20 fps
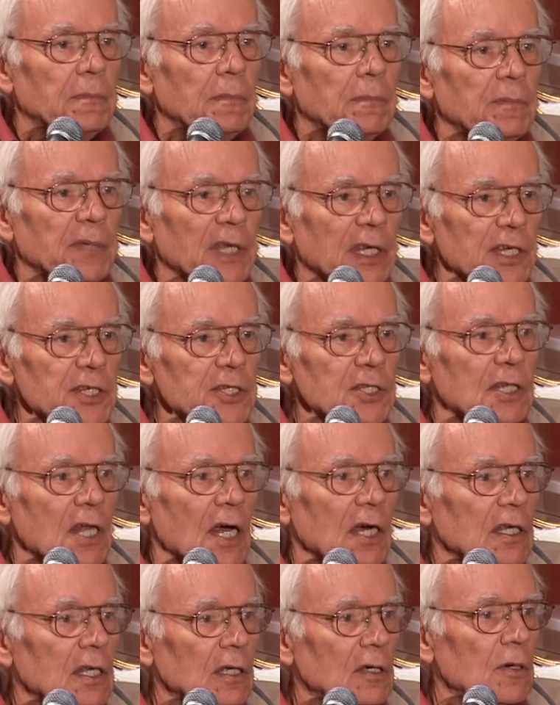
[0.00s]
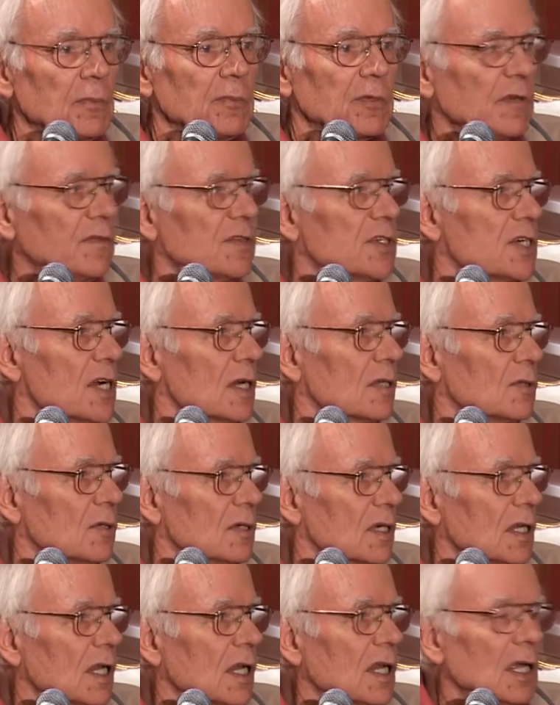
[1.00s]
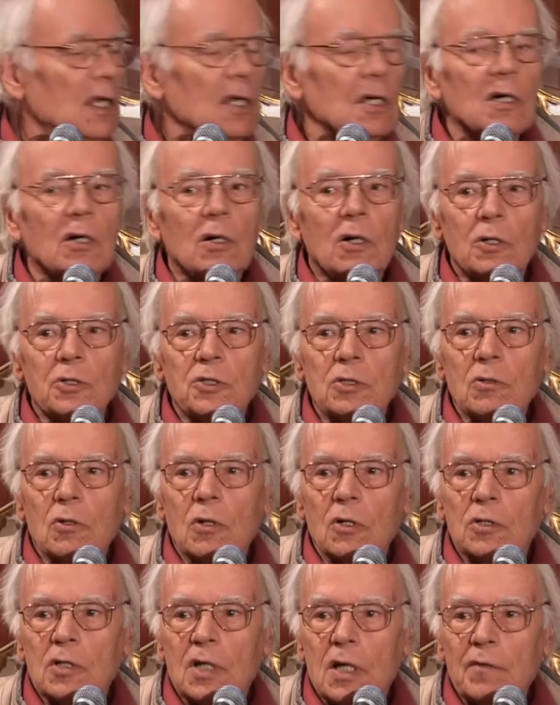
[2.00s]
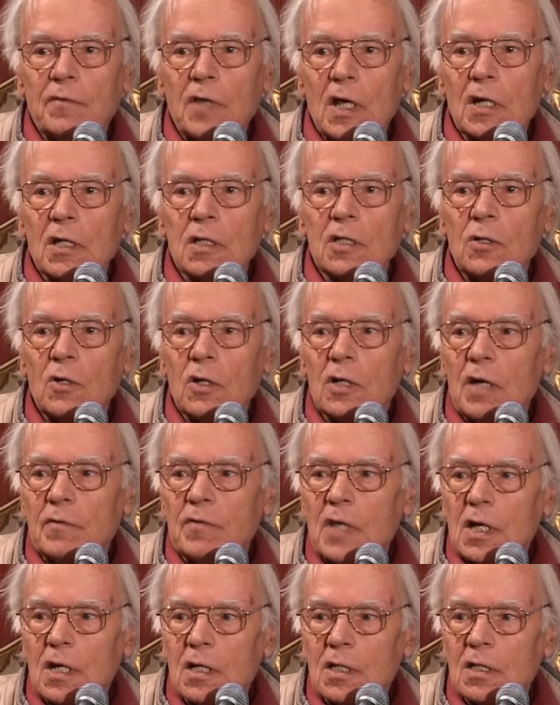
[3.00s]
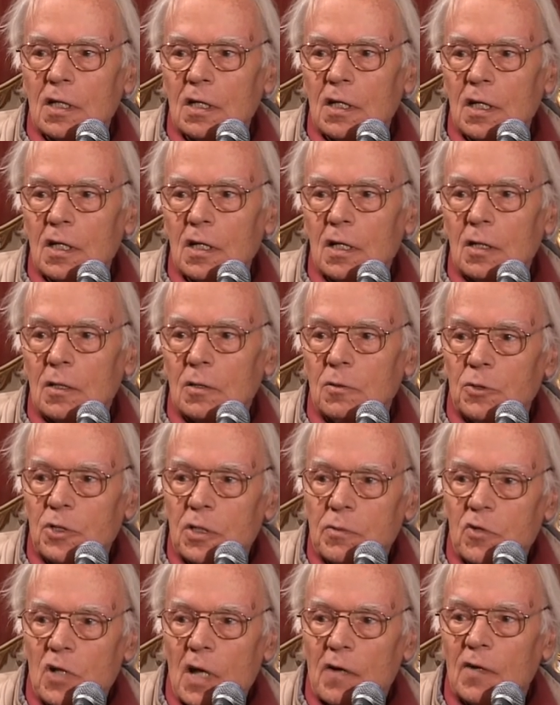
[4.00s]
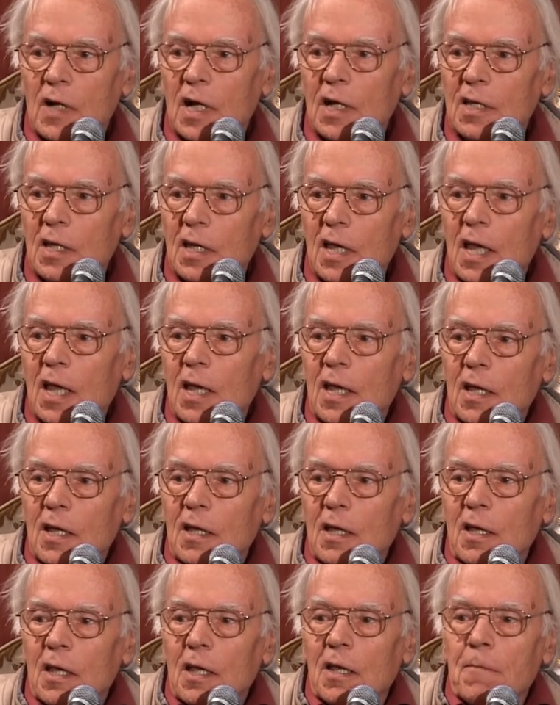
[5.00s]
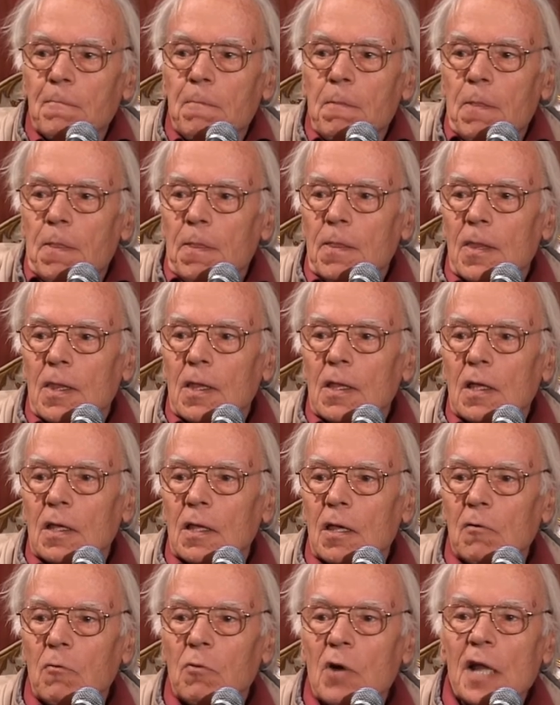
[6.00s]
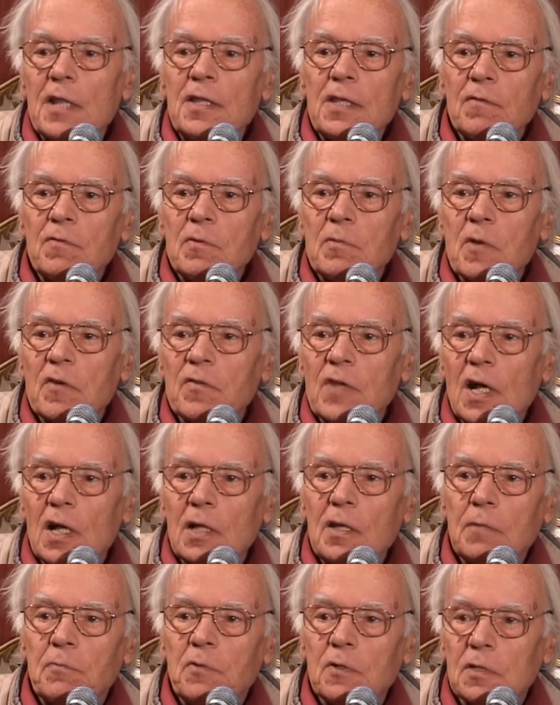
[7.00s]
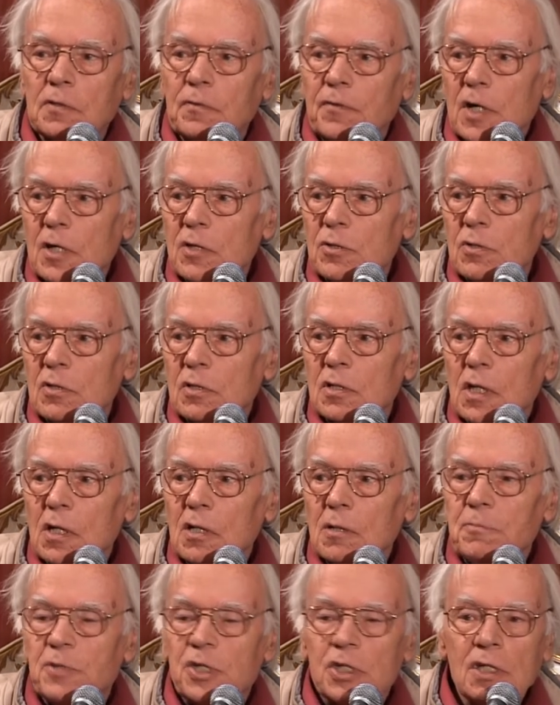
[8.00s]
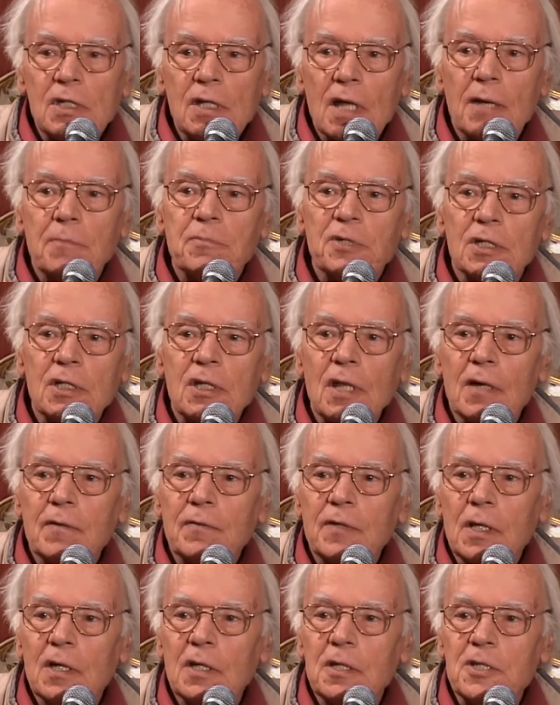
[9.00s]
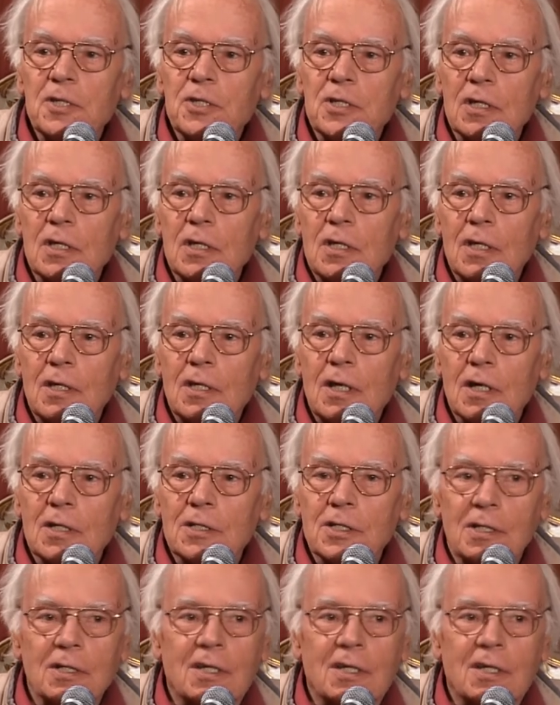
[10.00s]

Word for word: pies taki Gombrowicza, który chodził od kawiarni do kawiarni i ludzie mu dawali i ładnie wymawiali z francuskiego psina, psina więzi. I także,